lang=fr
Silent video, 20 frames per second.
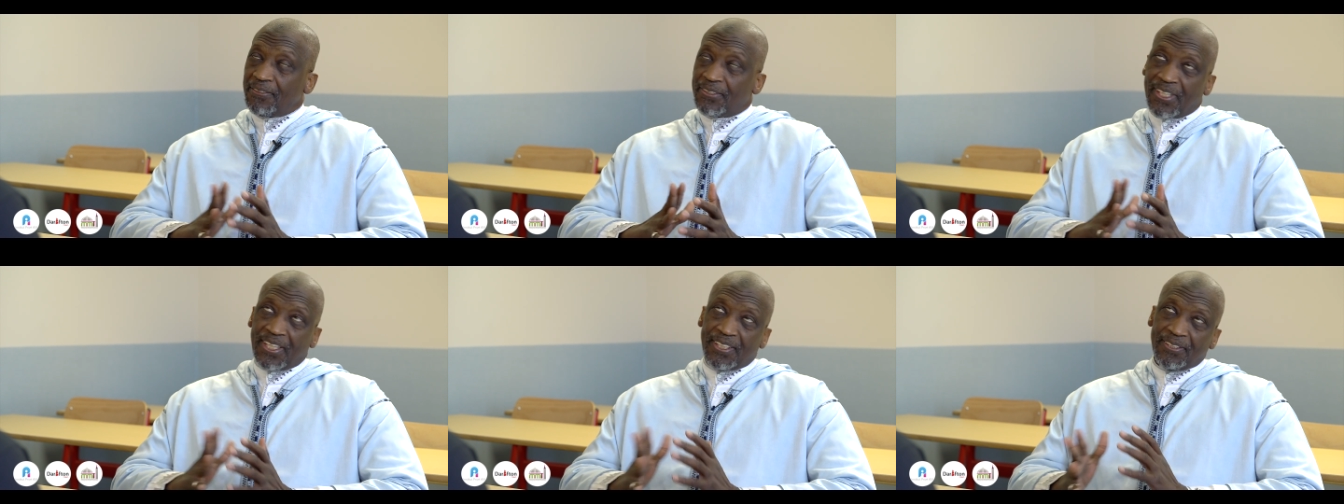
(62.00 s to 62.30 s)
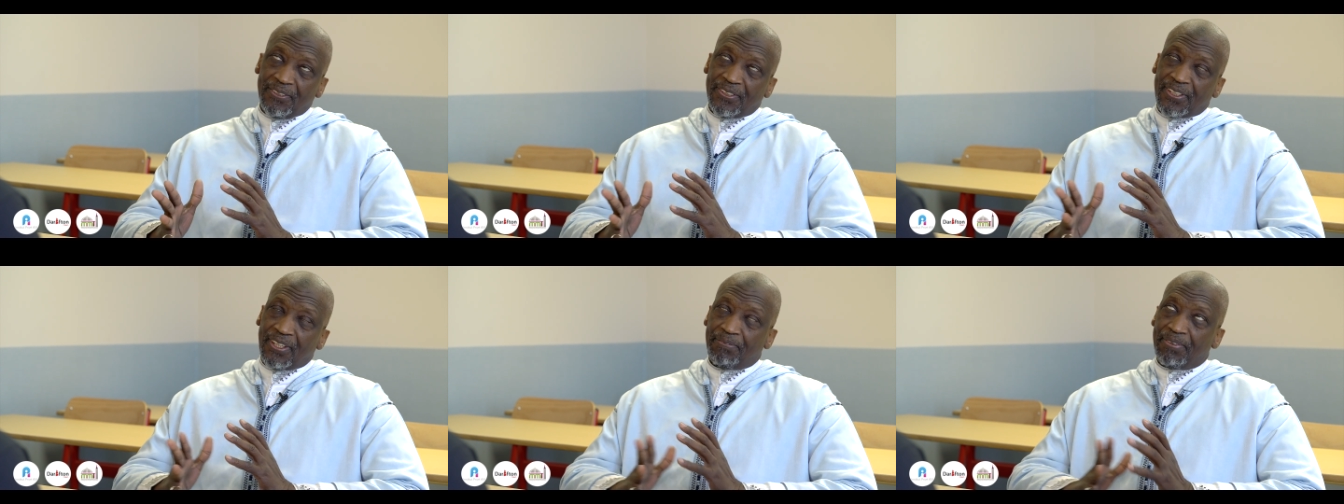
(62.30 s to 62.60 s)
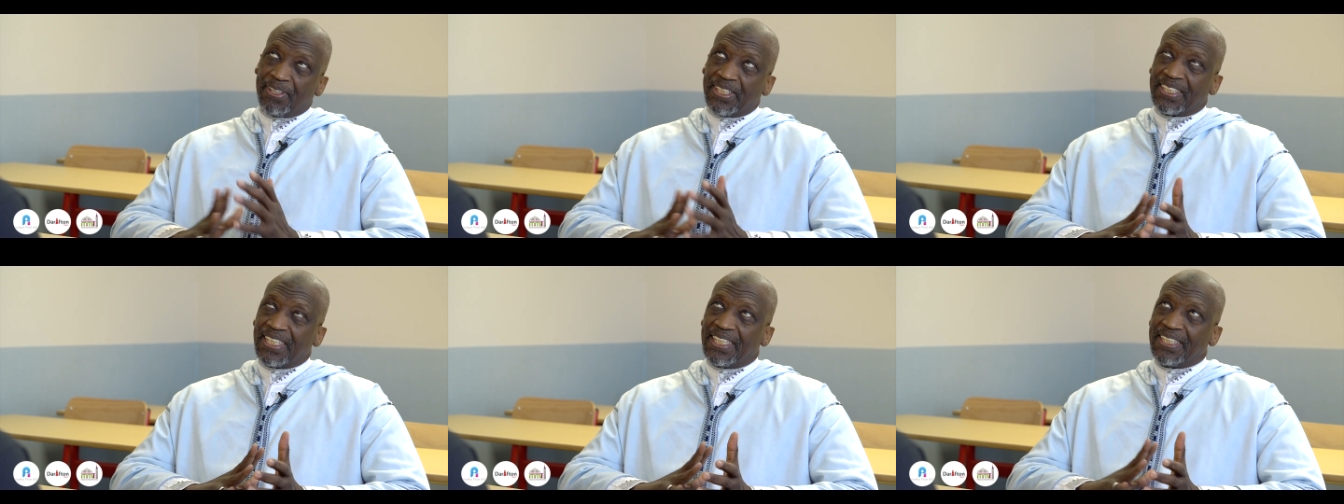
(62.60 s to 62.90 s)
on traduit ça
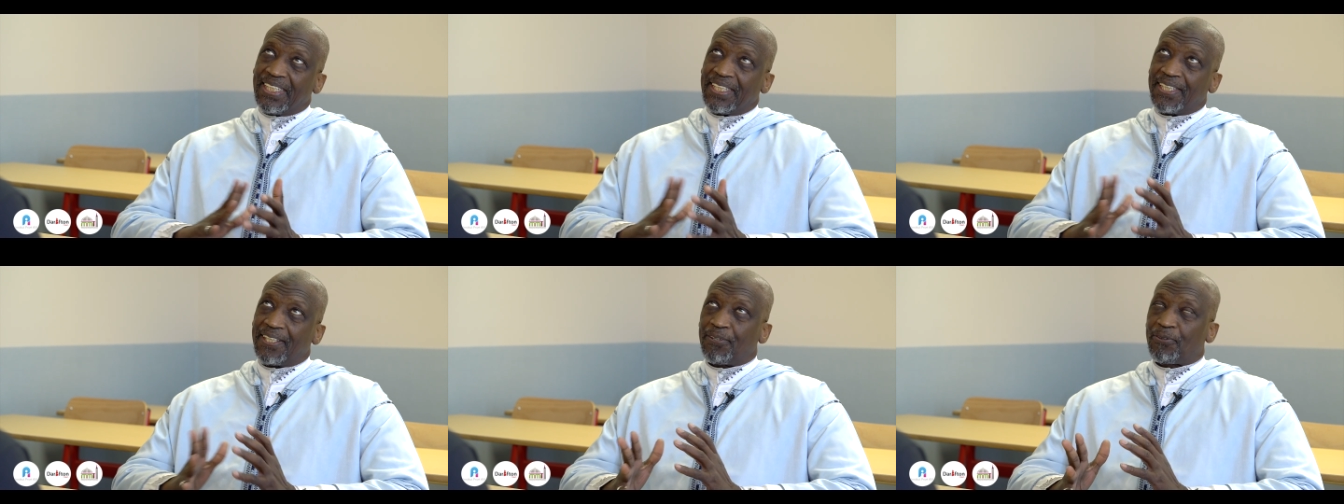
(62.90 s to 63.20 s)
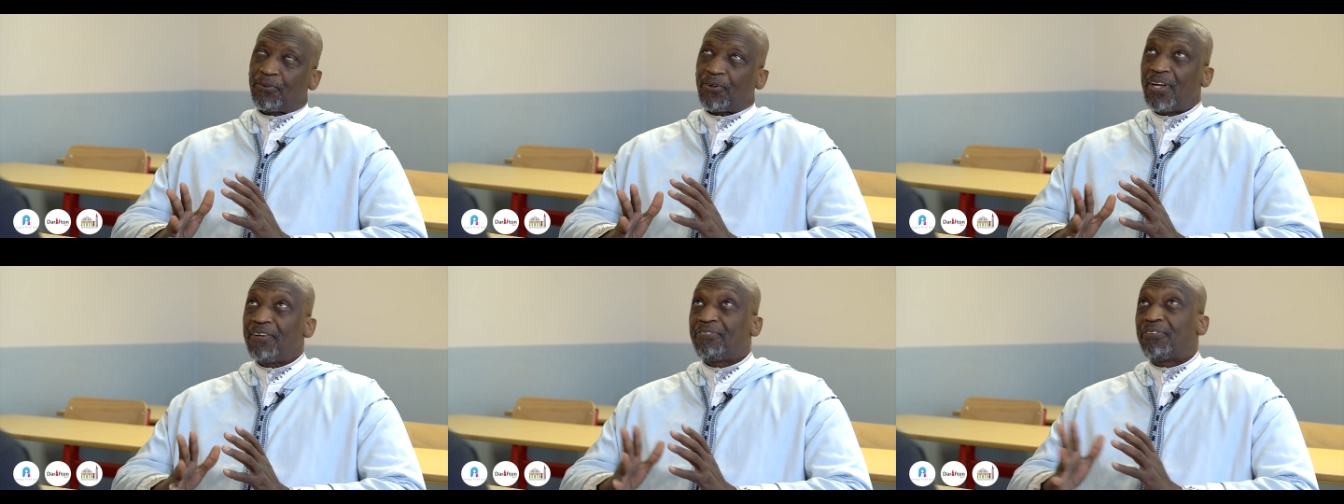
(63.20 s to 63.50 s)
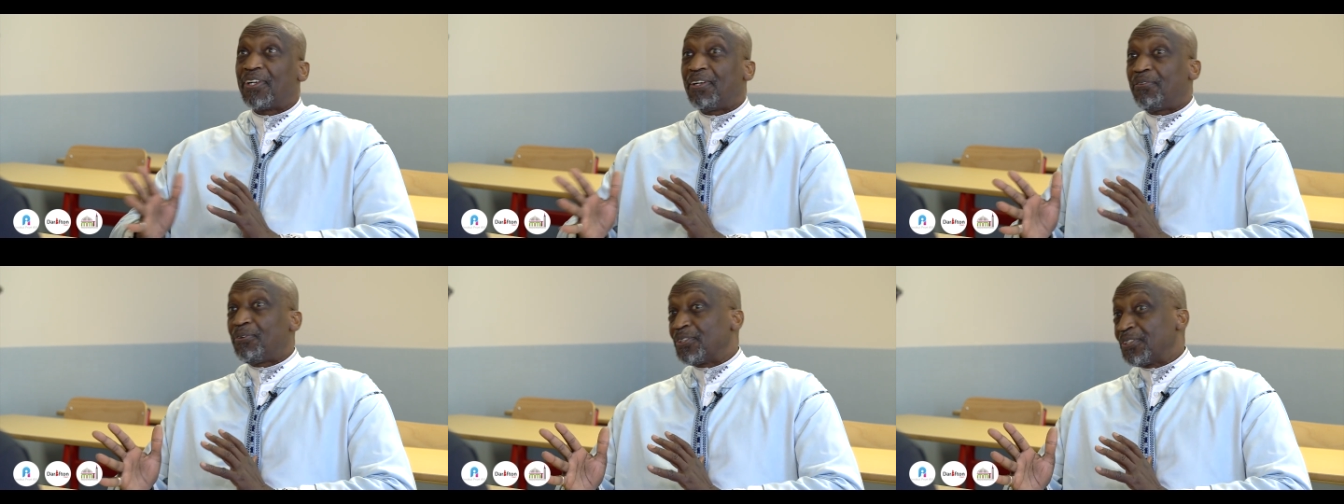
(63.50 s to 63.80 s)
par ça, ceux qui croient, ils
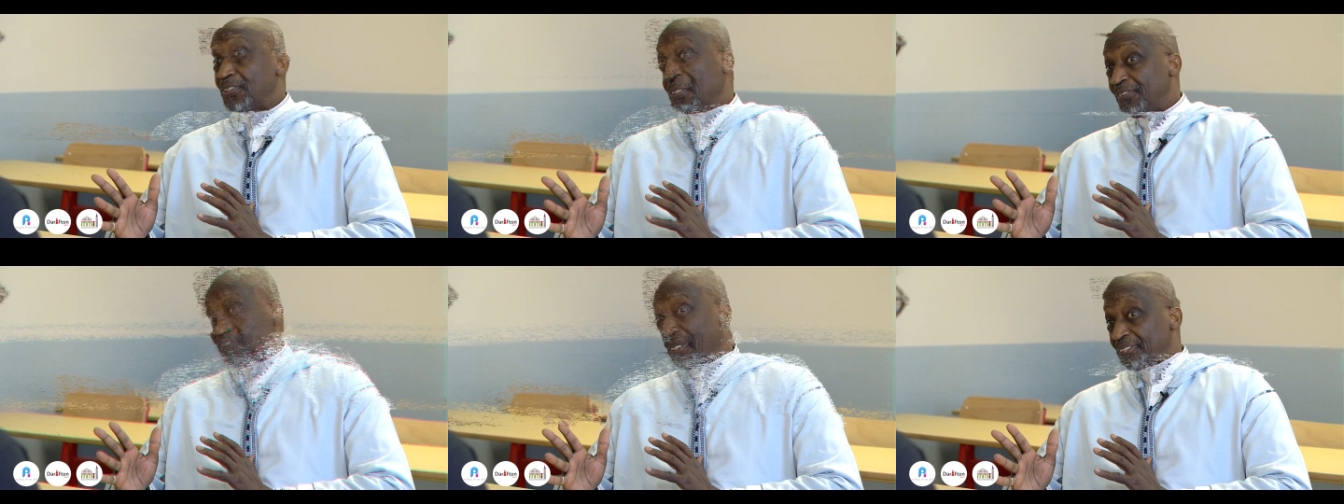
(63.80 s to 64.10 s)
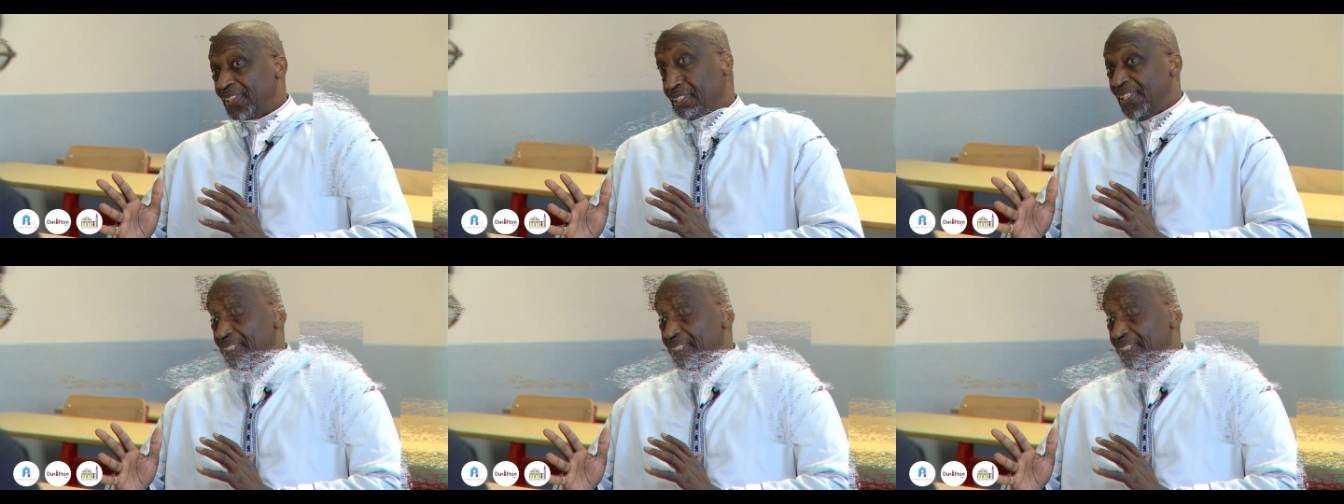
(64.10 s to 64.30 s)
font les bonnes œuvres.